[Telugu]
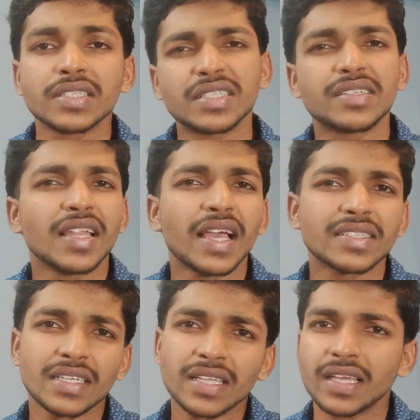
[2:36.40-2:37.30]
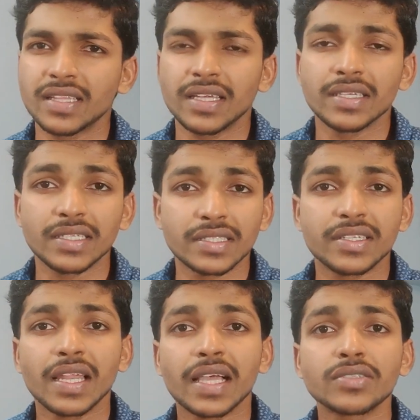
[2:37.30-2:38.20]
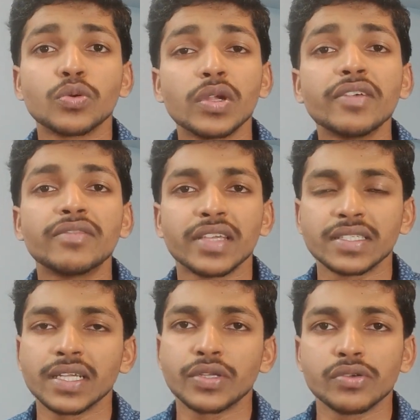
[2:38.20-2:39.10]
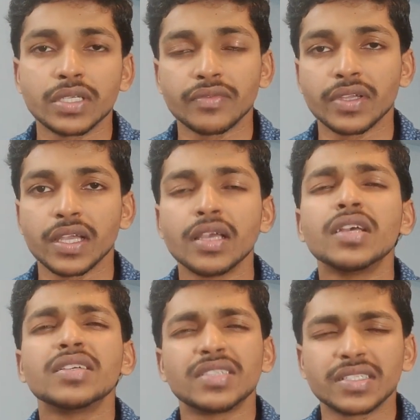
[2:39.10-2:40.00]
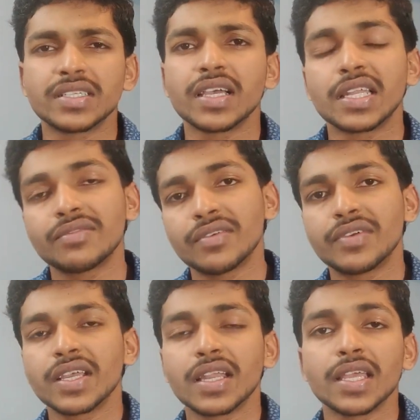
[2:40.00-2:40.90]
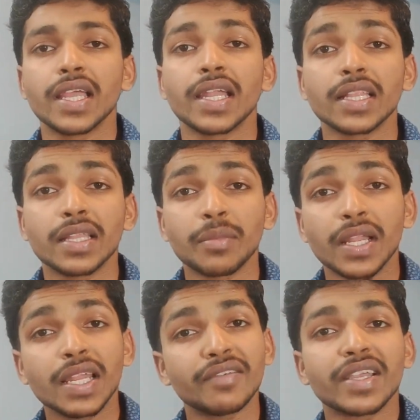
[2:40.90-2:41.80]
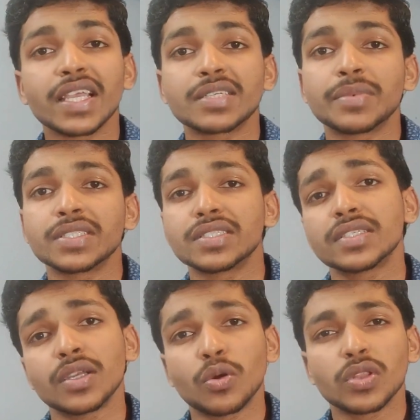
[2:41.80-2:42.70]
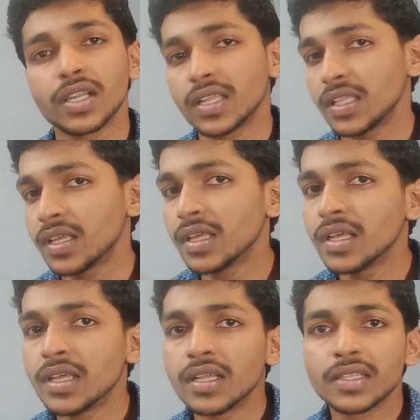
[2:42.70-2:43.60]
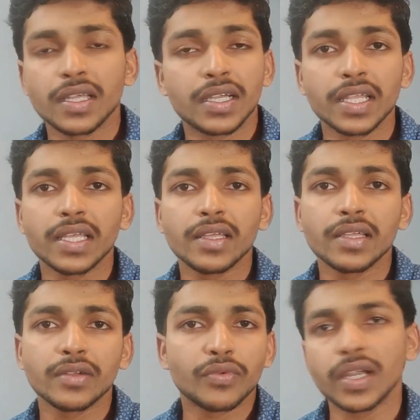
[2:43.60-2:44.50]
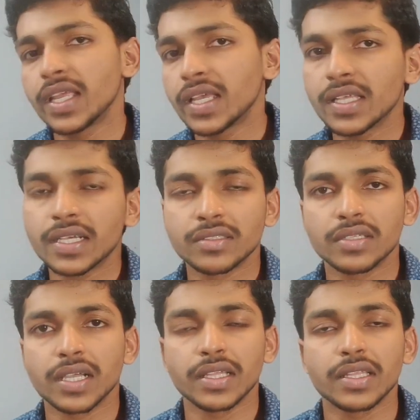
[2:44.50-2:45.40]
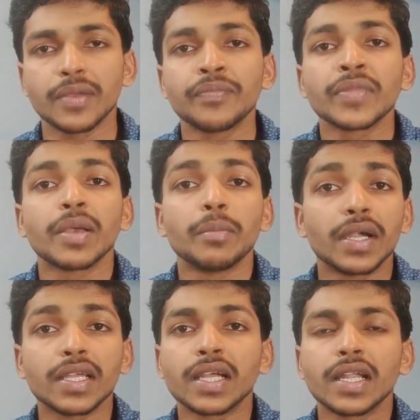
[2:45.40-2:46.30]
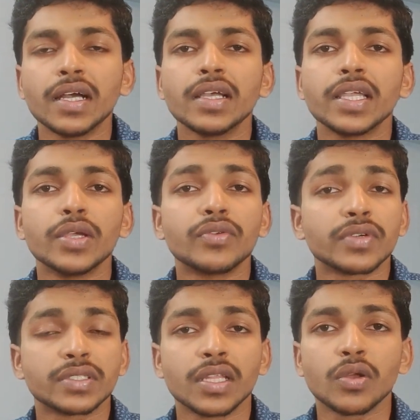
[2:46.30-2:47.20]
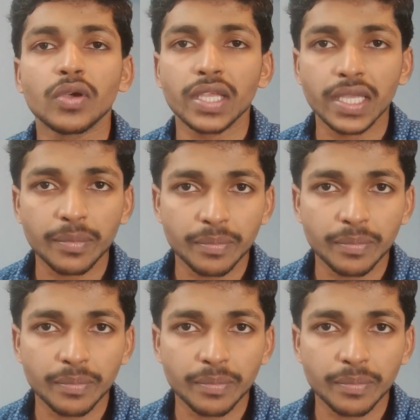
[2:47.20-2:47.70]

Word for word: సిక్స్టీ ల్యాక్స్ అయితే అవుతాయి సిక్స్టీ ల్యాక్స్ ఓన్లీ ఫీజే ట్యూషన్ ఫీజే సిక్స్టీ కానీ ఫిఫ్టీ కానీ అండ్ అంతే మన లివింగ్ ఎక్స్పెన్సెస్ ఇంకో థర్టీ థర్టీ ట్వంటీ అయితే ఖచ్చితంగా అవుతాయి బట్ ఇక్కడ ఈ యూనివర్సిటీలో ఈ